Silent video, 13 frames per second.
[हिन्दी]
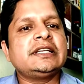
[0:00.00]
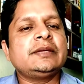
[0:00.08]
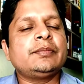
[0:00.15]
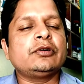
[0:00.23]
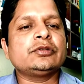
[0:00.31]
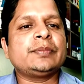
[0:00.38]

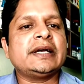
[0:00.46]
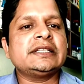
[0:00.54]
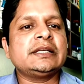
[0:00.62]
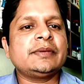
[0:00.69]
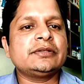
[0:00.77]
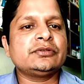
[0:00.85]
लिए बहुत
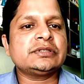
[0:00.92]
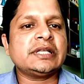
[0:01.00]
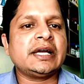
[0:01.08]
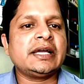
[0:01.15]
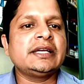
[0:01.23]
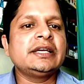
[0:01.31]
फ़ायदेमंद
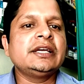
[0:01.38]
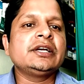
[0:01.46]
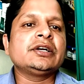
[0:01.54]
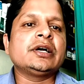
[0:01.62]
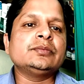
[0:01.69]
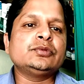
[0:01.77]
होता है
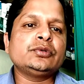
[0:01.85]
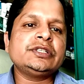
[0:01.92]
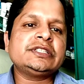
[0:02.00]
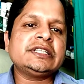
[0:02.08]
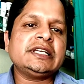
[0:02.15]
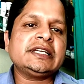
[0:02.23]

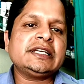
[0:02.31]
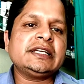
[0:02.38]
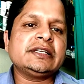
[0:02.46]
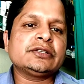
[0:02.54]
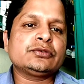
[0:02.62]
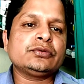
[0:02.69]
कमजोरी से लेके
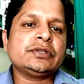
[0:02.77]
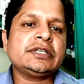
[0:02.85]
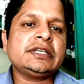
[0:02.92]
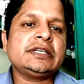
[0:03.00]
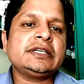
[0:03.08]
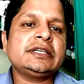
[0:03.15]
नसों
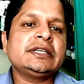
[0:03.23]
के